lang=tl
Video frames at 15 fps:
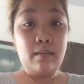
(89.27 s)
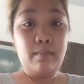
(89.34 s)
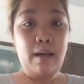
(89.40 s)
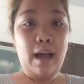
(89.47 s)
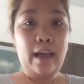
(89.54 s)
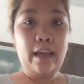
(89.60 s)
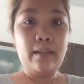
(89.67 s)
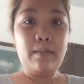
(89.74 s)

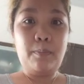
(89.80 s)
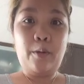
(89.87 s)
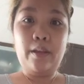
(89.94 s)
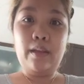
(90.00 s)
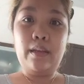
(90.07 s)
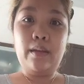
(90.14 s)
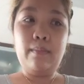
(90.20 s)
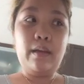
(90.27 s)
Bakit?
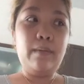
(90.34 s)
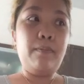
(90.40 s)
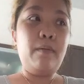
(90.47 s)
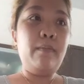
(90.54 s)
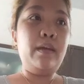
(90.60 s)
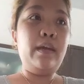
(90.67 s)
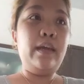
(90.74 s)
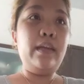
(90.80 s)
Pwede naman
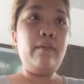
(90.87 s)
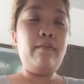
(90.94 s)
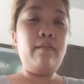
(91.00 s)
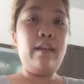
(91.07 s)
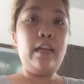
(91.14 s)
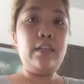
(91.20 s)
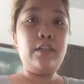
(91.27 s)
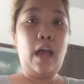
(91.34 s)
ipamigay na
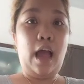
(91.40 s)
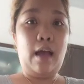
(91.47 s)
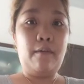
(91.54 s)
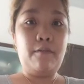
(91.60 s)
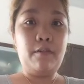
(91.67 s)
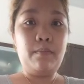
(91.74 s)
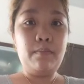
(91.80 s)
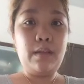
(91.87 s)
fresh ha, ah,
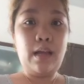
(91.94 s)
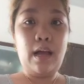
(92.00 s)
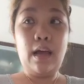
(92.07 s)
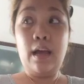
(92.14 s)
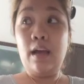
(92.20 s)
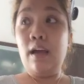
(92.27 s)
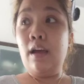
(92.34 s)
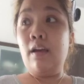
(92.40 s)
from the,
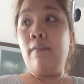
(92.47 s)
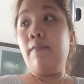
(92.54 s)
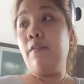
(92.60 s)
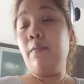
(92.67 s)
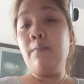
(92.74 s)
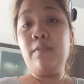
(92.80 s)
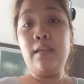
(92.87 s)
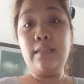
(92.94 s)

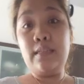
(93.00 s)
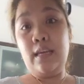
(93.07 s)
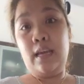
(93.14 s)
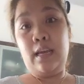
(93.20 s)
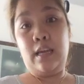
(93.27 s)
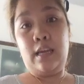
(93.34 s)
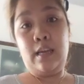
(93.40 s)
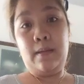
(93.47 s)
from the
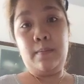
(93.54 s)
sea.